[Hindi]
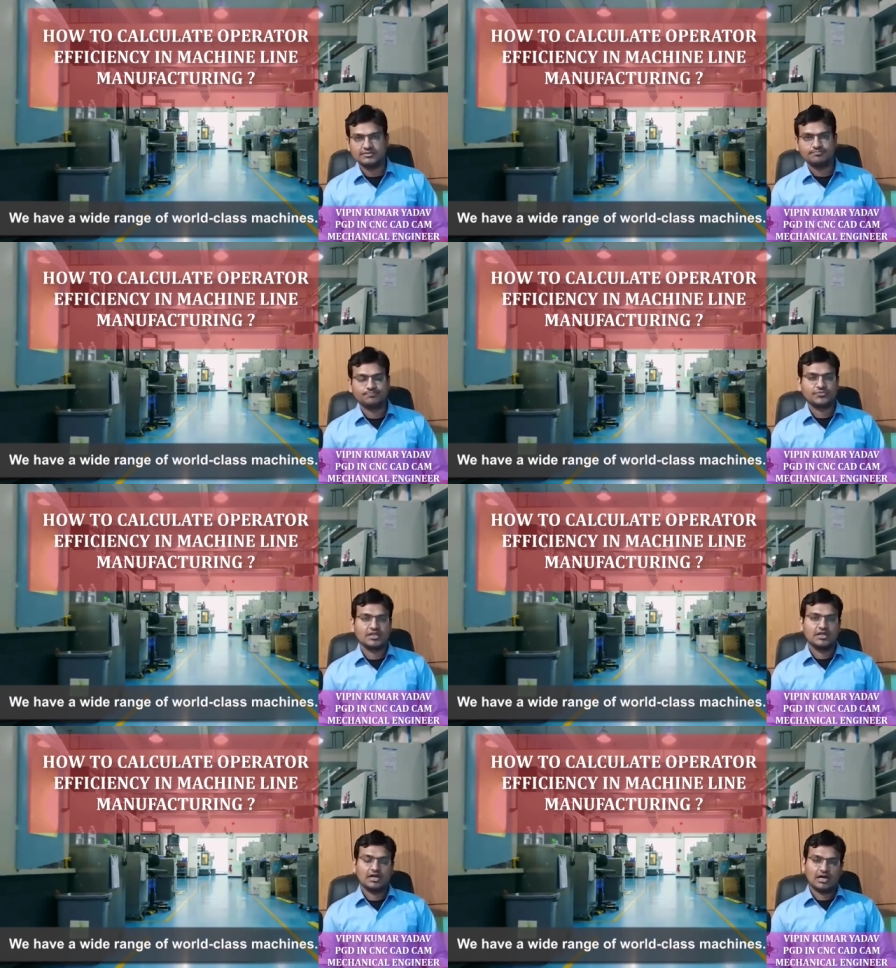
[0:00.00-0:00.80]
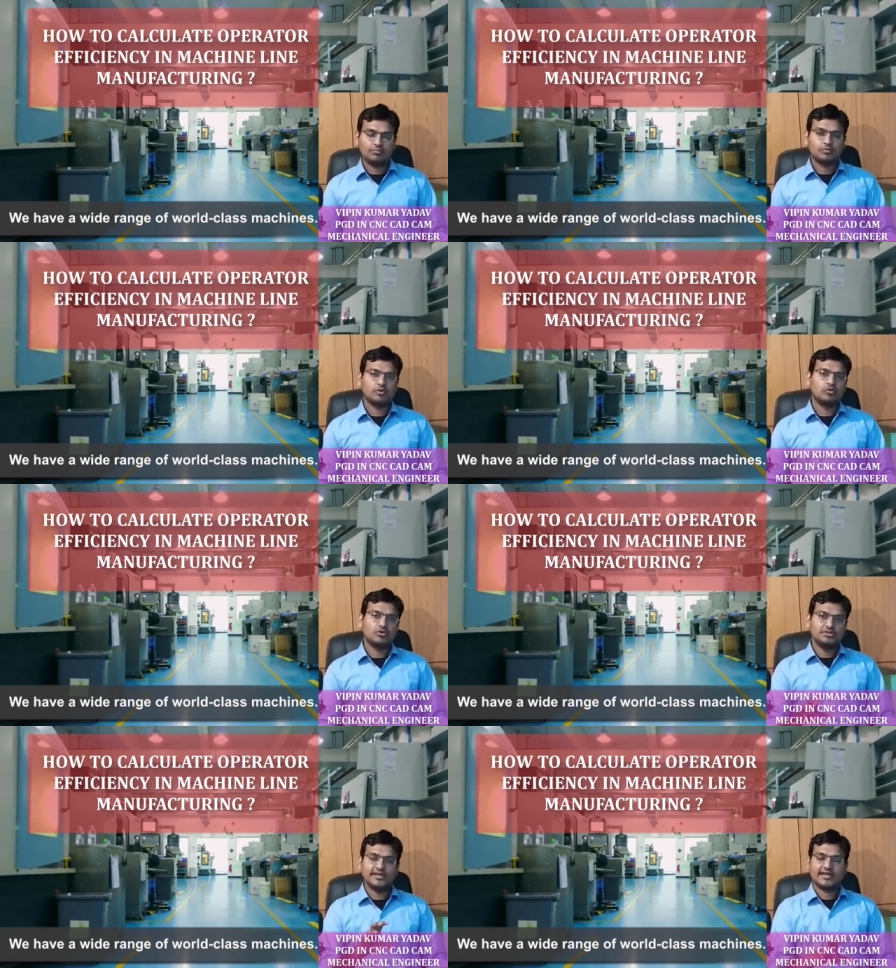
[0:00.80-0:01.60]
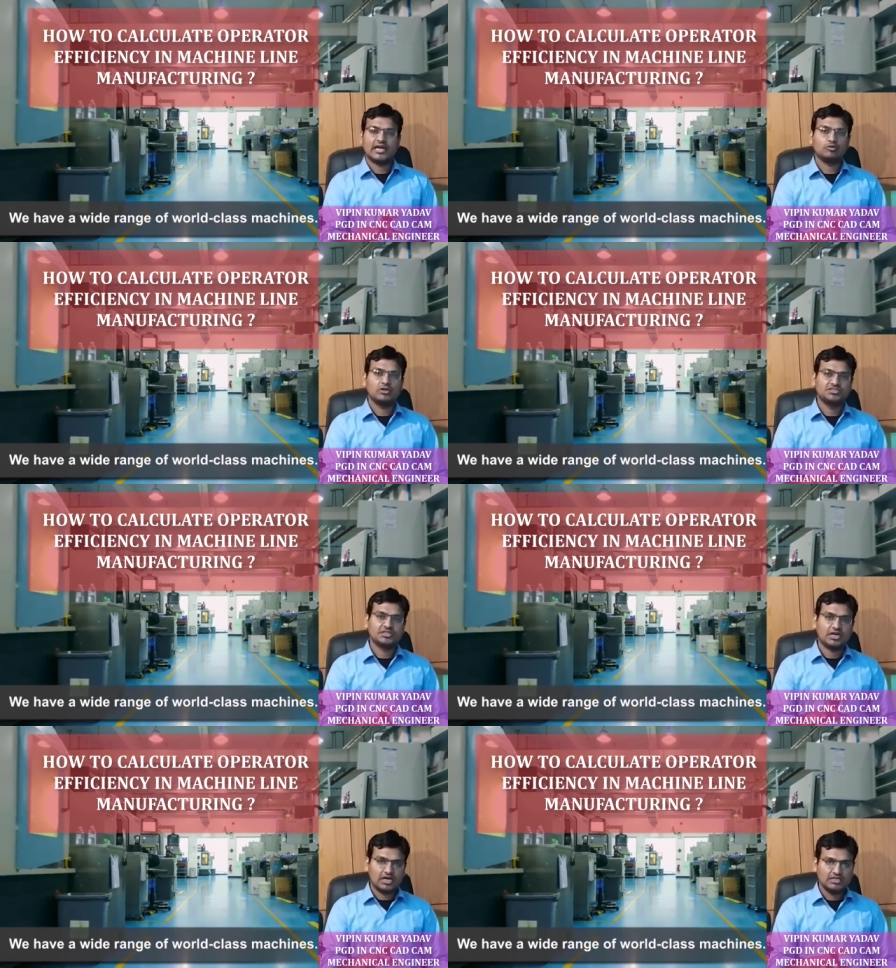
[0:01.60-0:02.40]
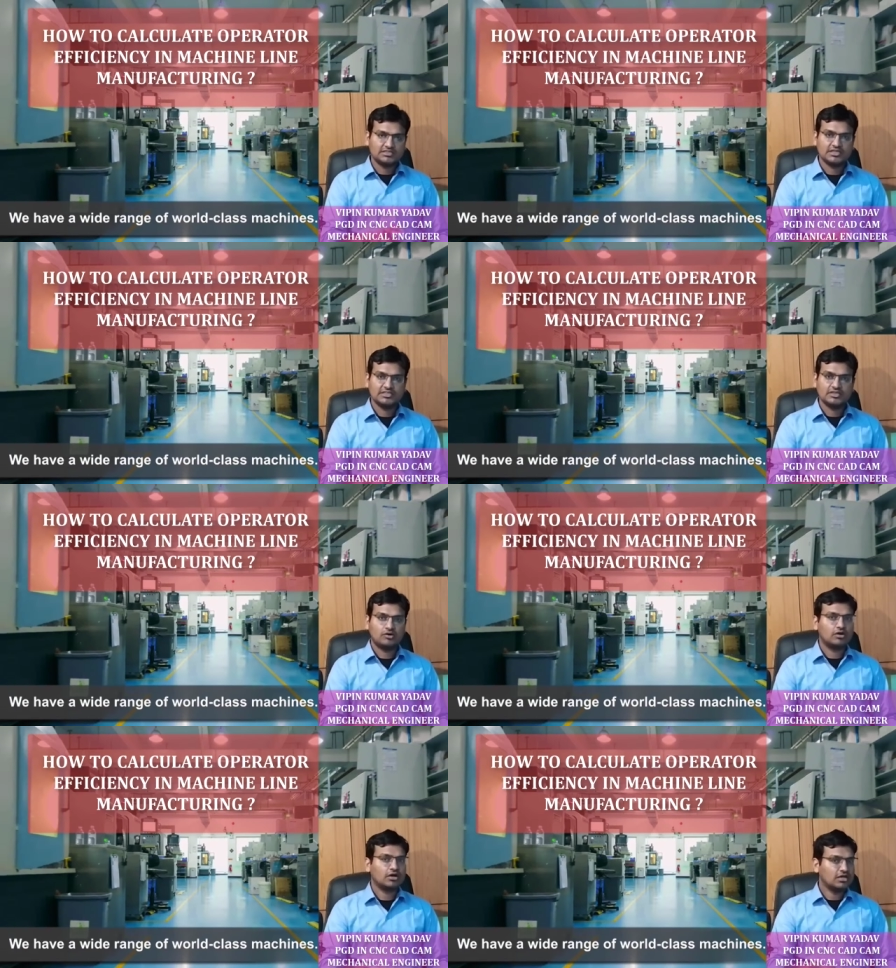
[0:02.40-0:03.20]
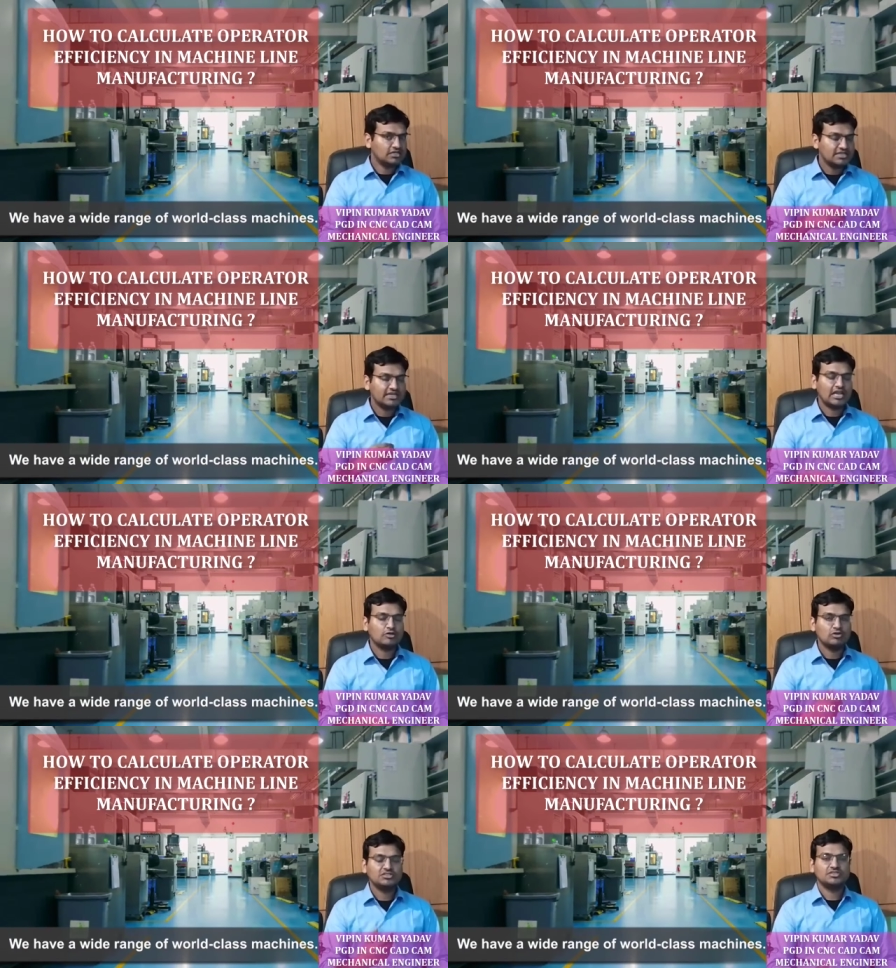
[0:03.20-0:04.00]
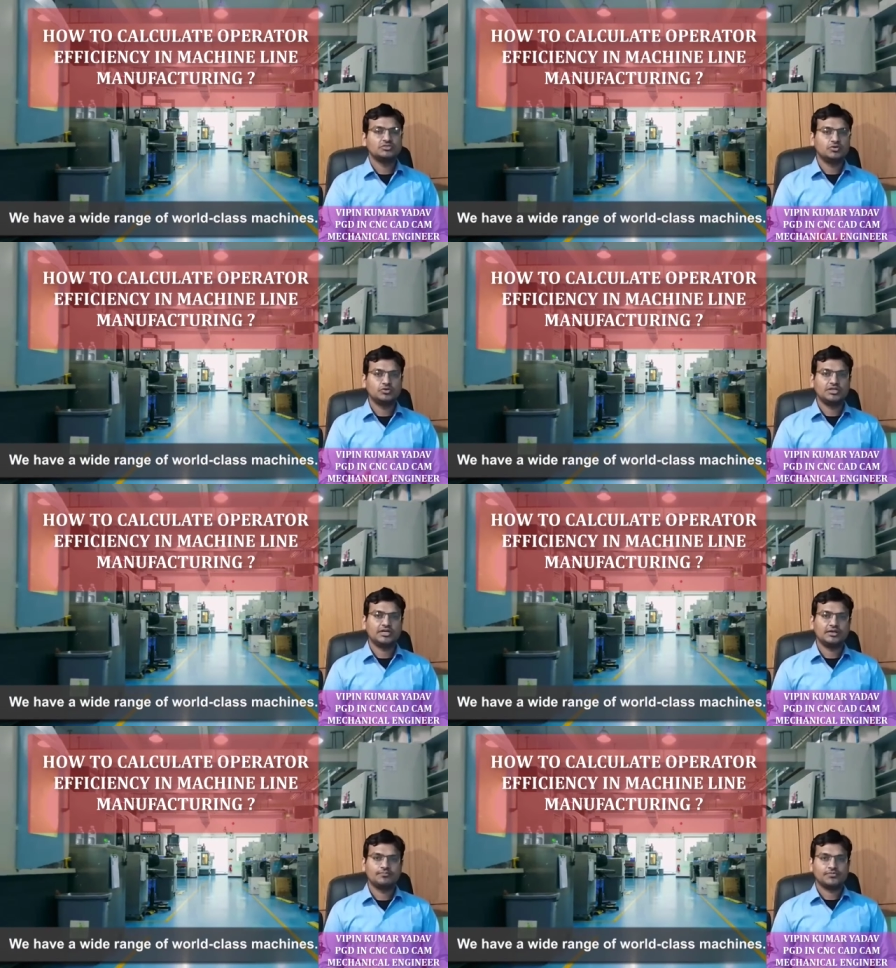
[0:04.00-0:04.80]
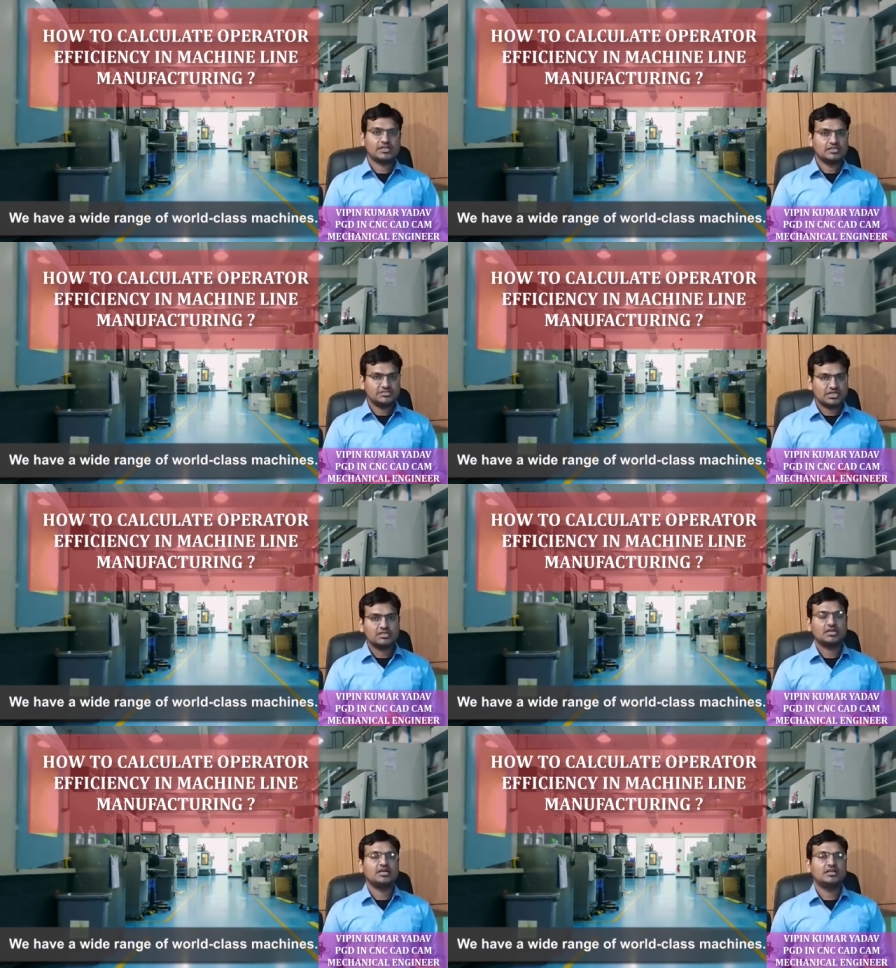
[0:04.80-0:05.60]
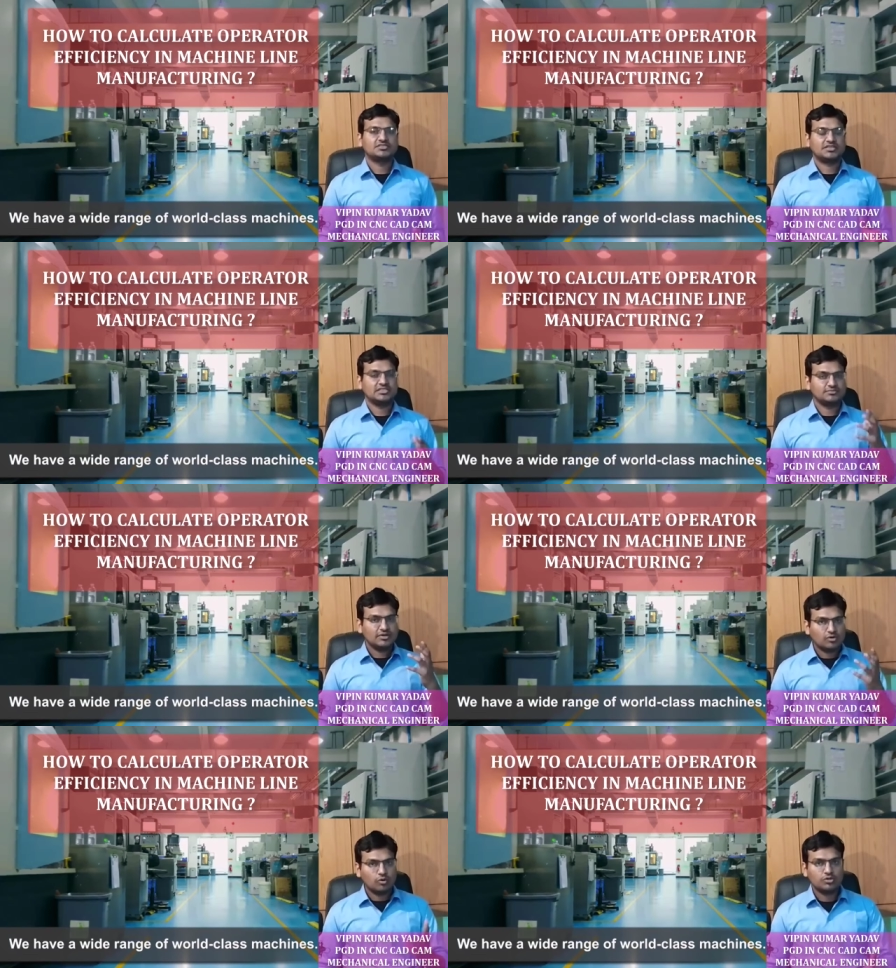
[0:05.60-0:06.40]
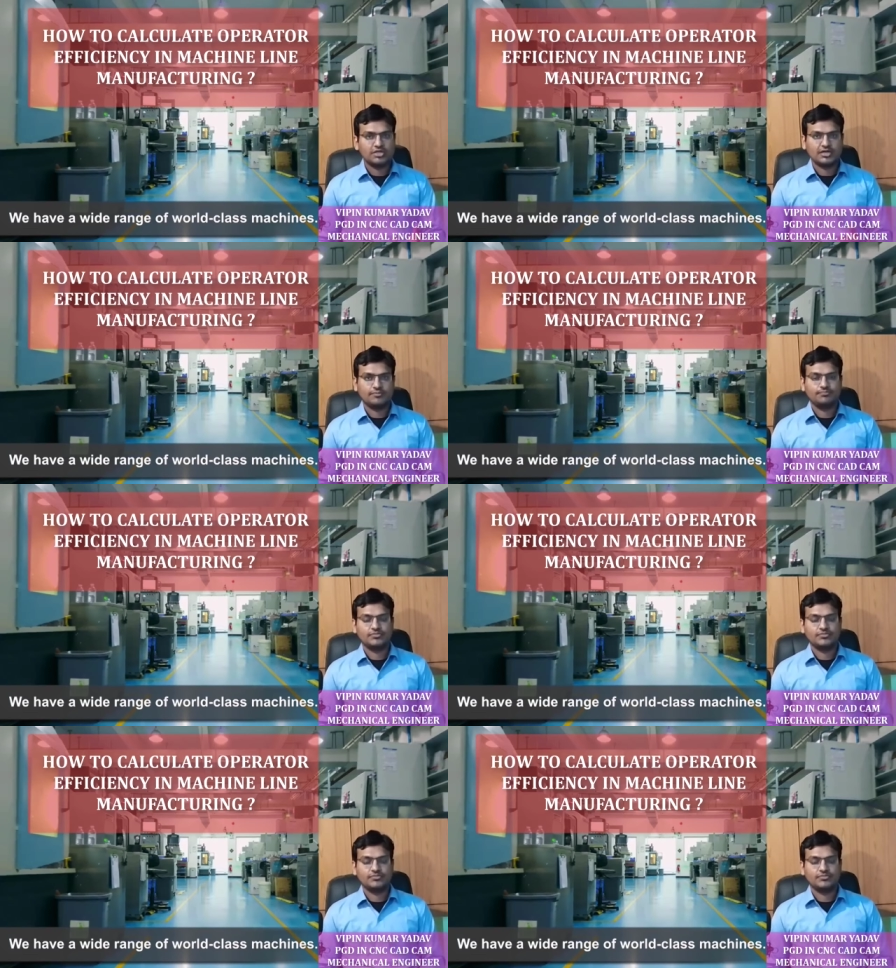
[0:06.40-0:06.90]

हैं आपको ये कैलकुलेशन आनी चाहिए और ये कैलकुलेशन जो होती है ज़्यादातर इंडस्ट्रीज में होती है